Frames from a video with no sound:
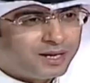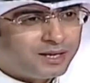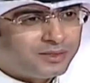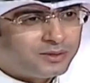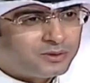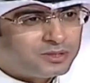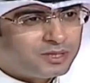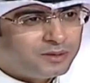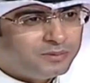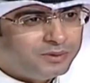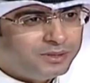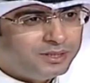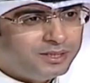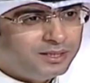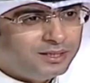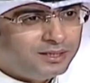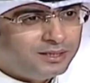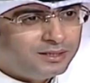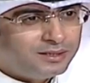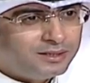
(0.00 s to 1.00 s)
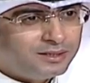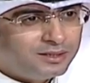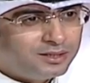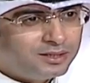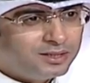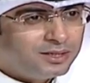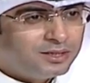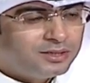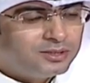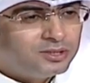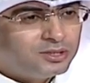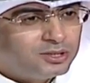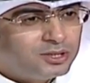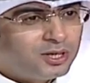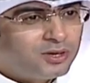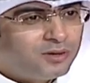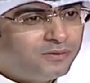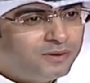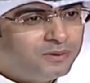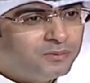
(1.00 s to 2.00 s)
73 آه،
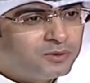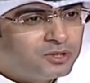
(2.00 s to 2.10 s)
شكوا في